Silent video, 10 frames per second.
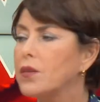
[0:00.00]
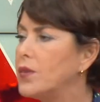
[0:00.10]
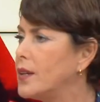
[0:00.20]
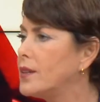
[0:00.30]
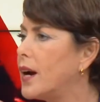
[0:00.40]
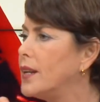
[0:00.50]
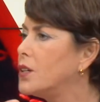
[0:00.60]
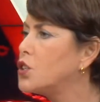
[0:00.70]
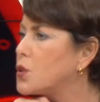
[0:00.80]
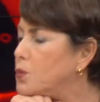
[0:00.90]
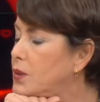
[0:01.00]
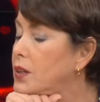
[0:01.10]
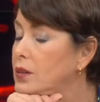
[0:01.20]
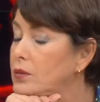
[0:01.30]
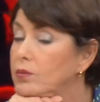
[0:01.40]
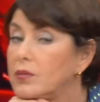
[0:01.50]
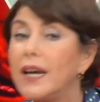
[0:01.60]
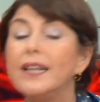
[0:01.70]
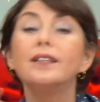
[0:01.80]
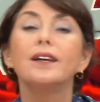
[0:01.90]
Ve detayları şimdi,
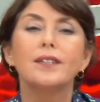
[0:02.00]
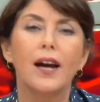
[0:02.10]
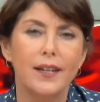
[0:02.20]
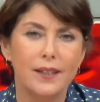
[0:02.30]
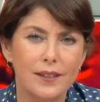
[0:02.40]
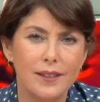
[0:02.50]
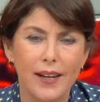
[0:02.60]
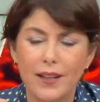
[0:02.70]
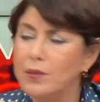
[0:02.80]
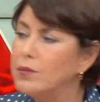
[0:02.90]
yeni detayları diyelim,